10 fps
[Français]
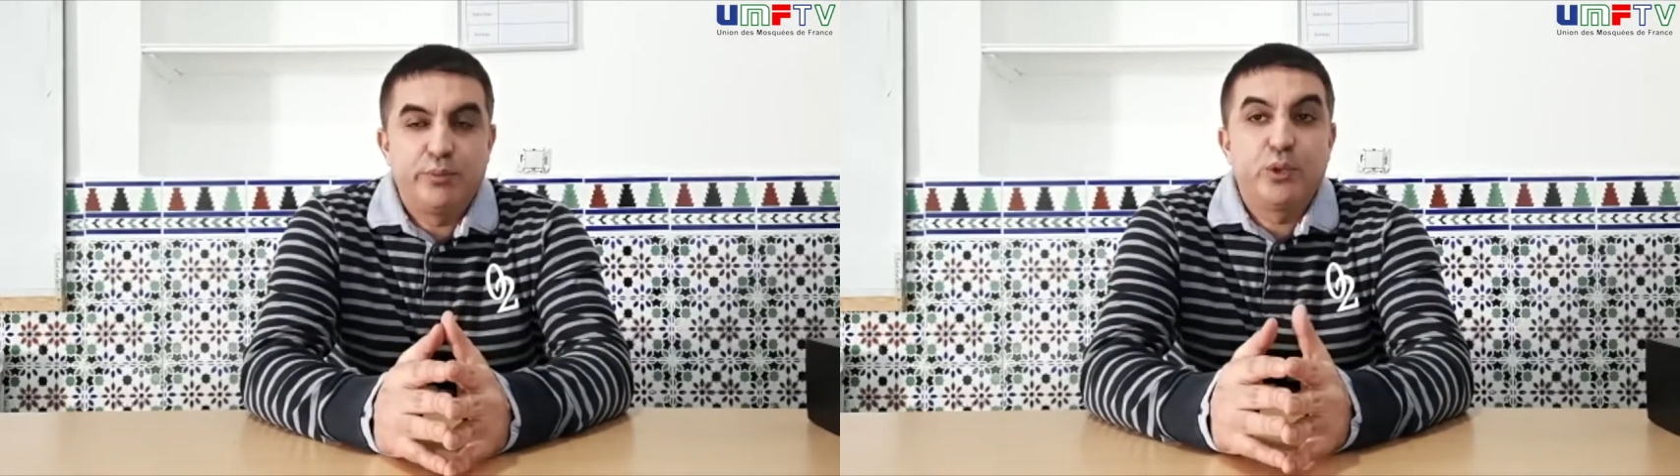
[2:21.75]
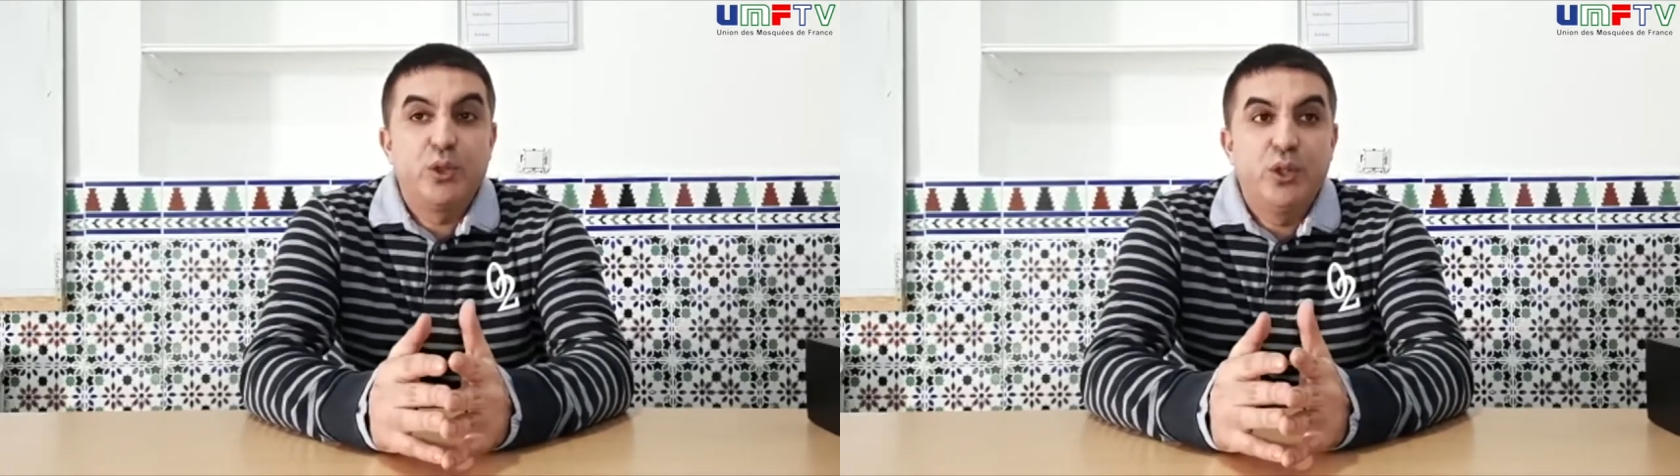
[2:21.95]

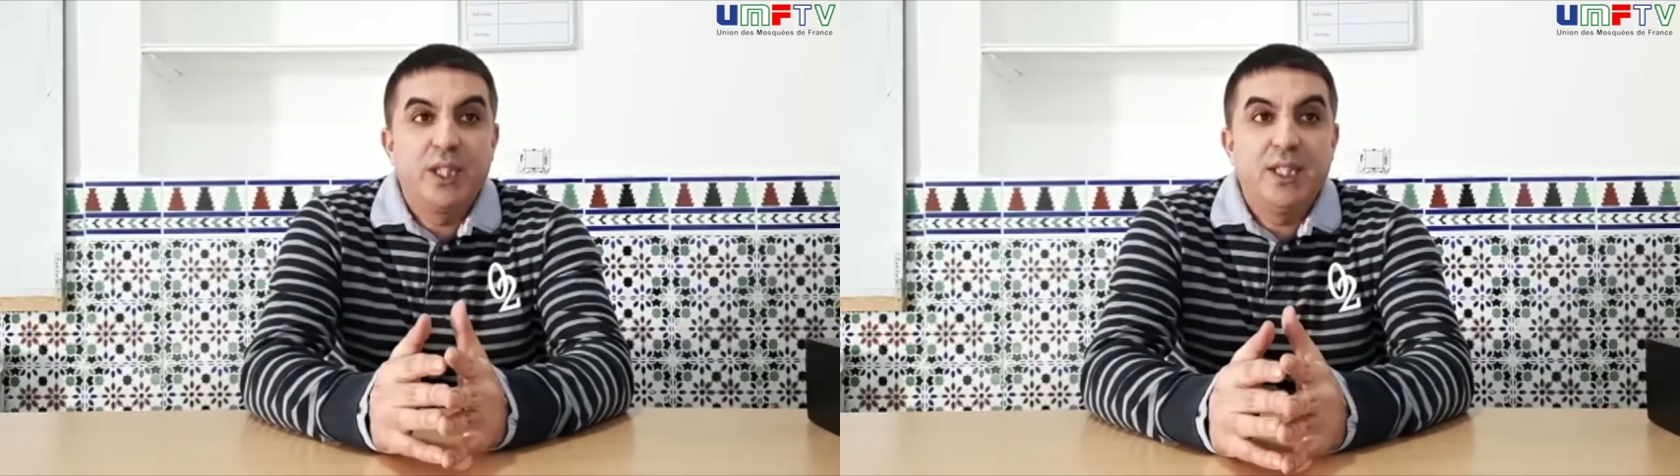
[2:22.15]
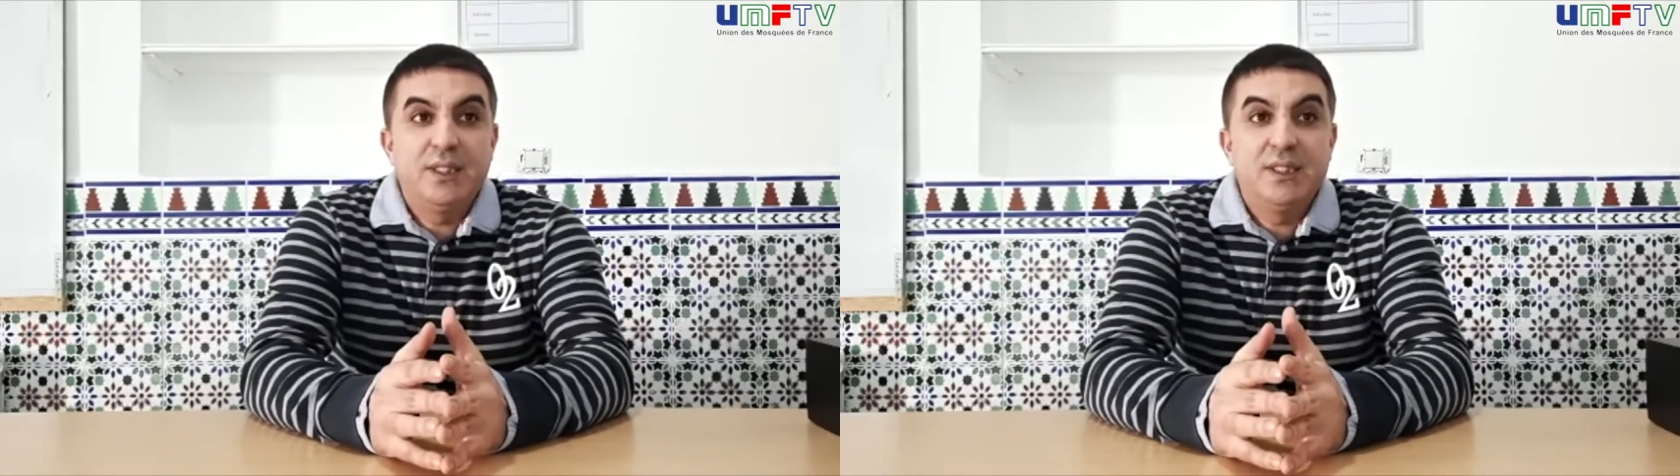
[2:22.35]
pour le
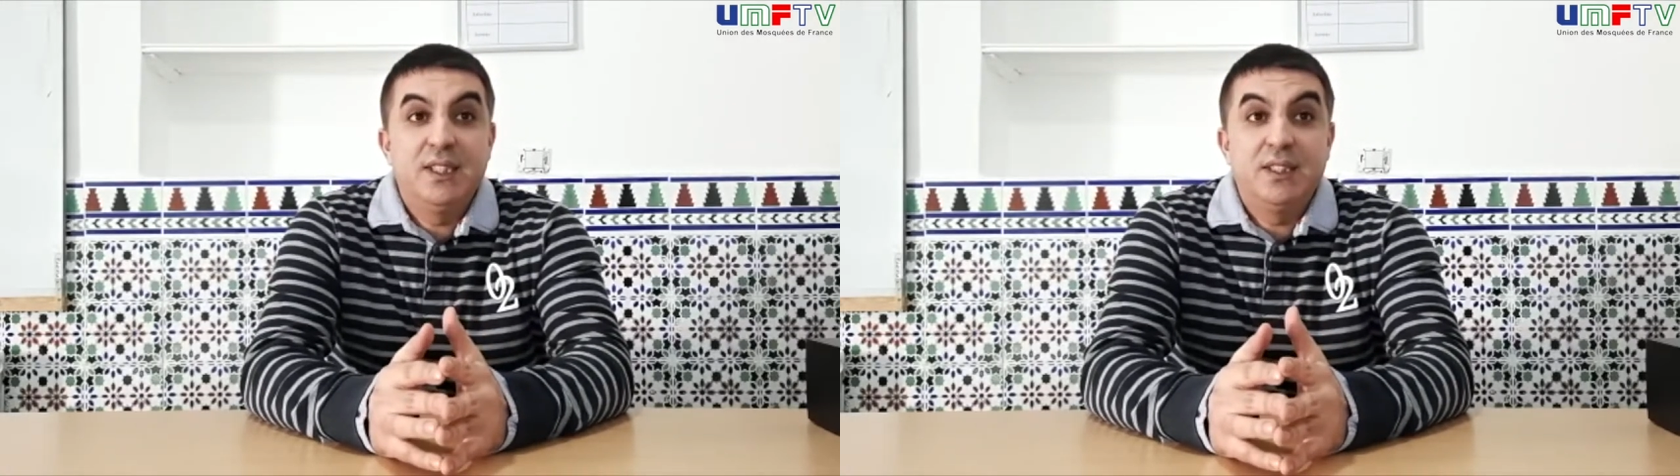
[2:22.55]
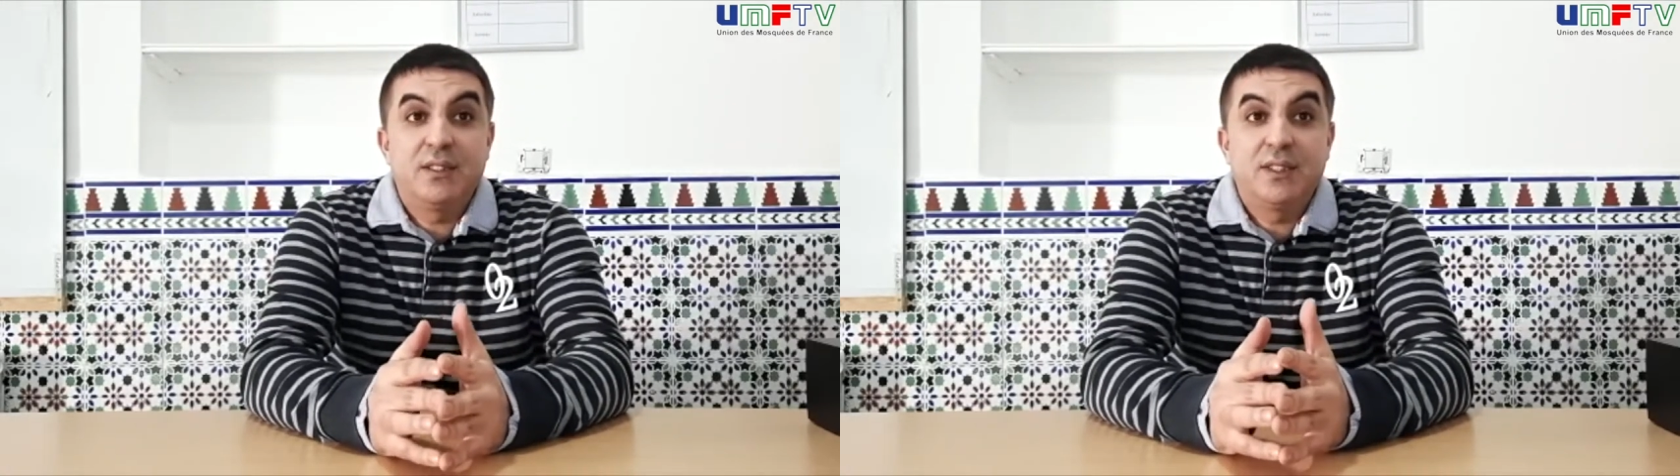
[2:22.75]
reste
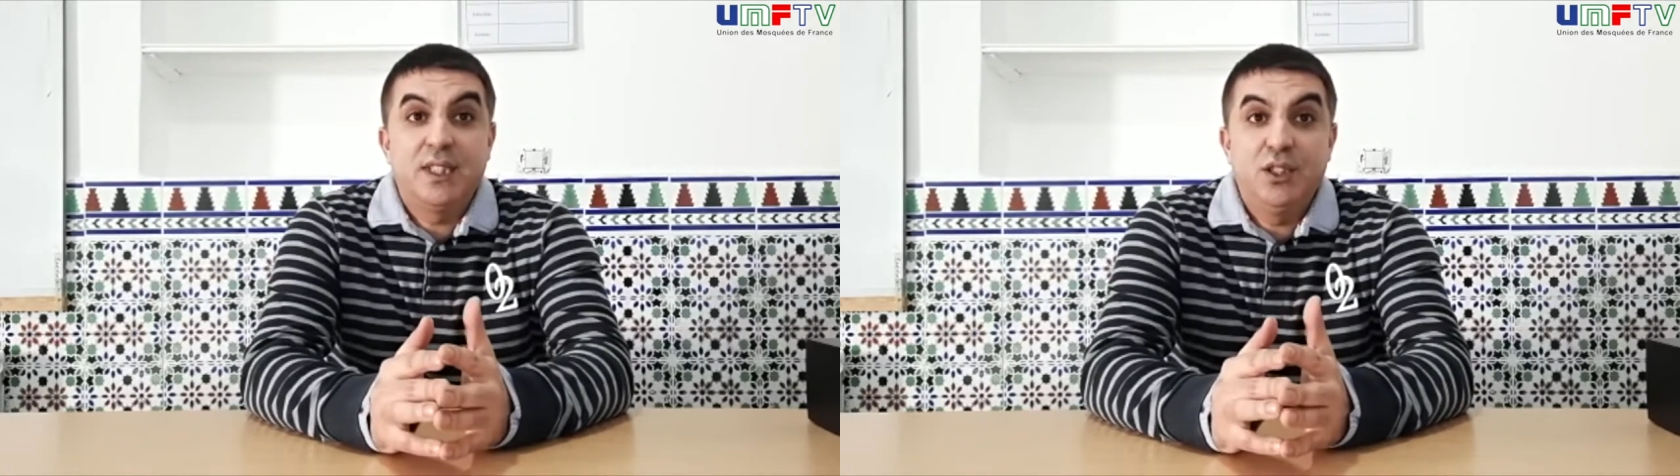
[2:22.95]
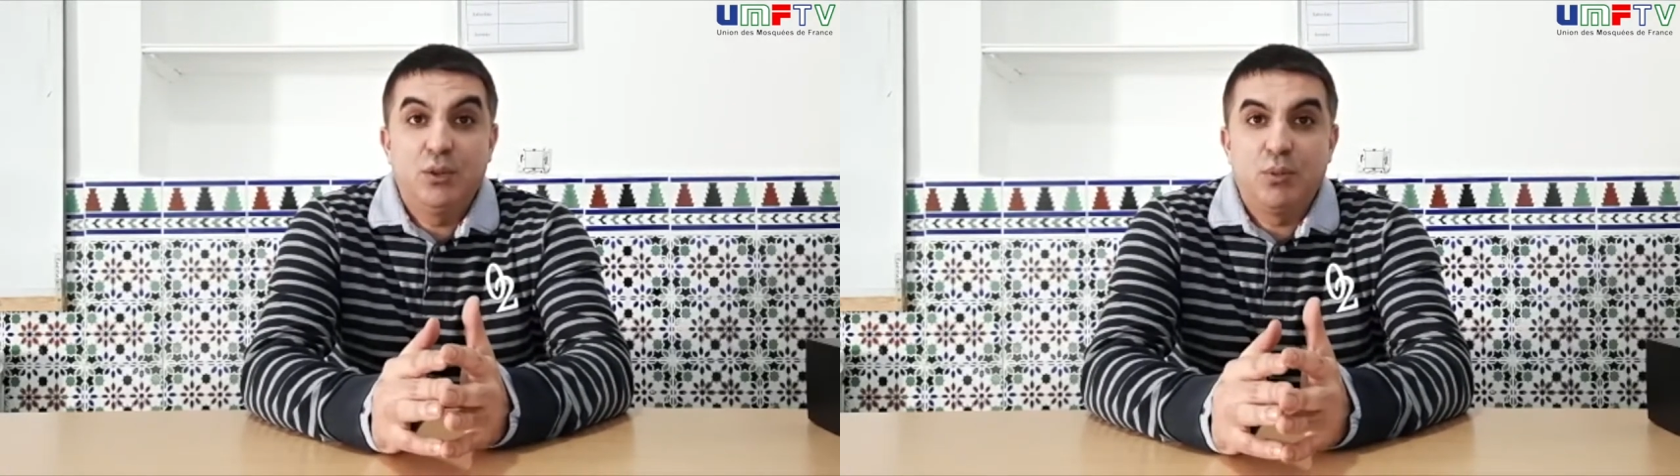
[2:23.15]
des
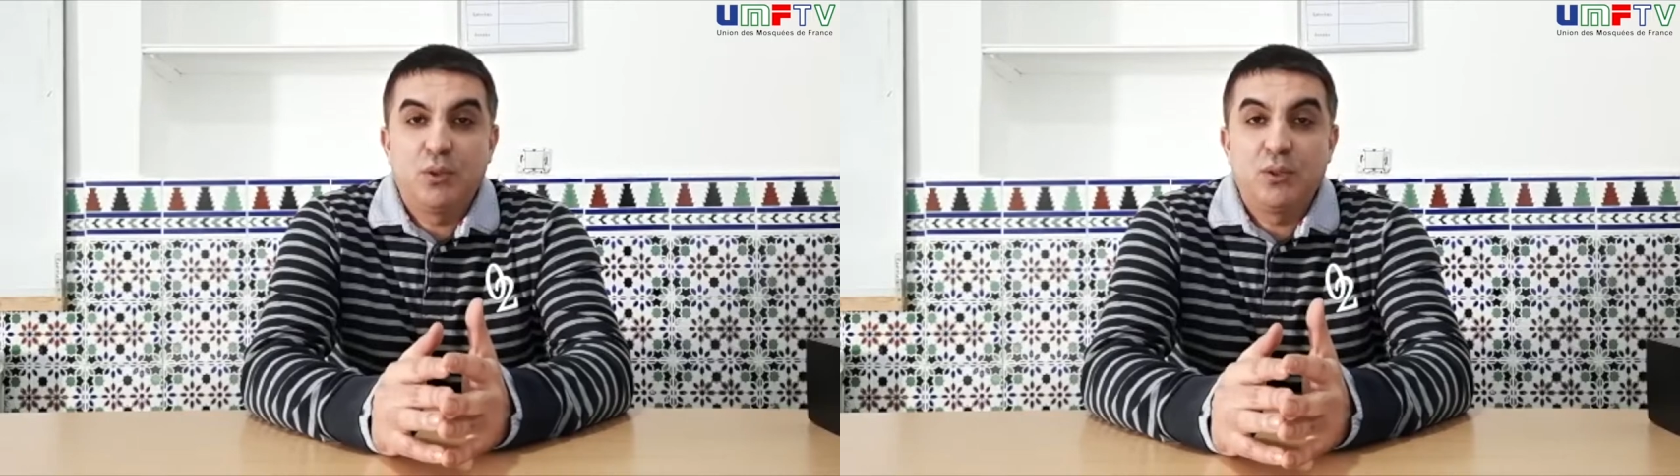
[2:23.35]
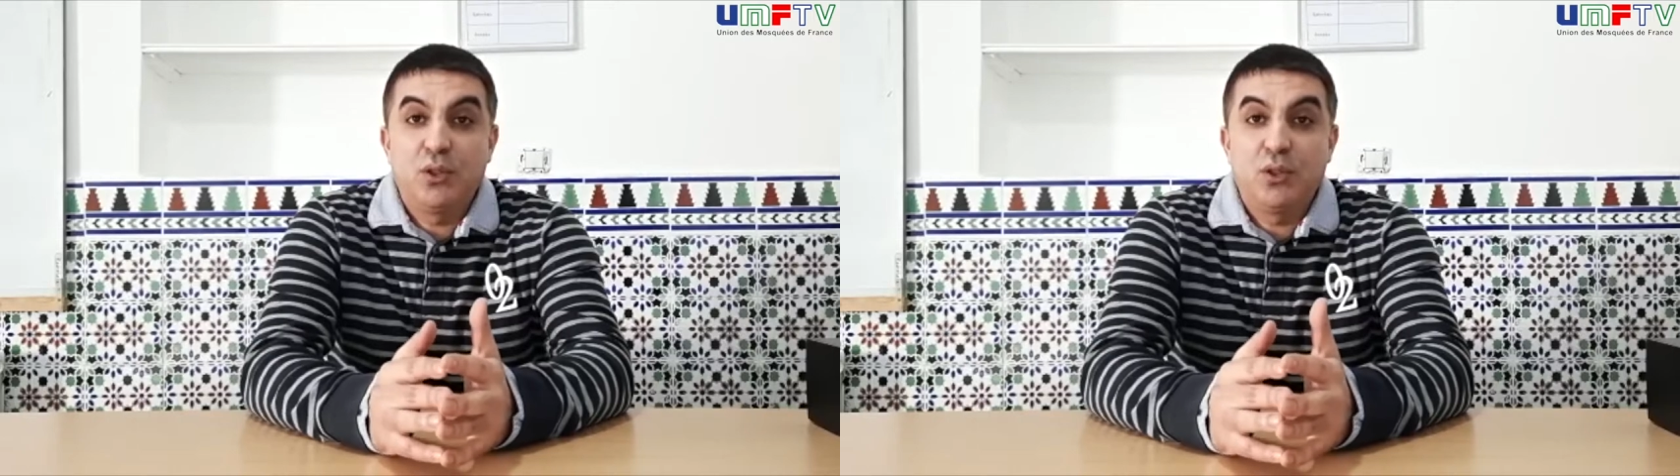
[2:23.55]
enseignements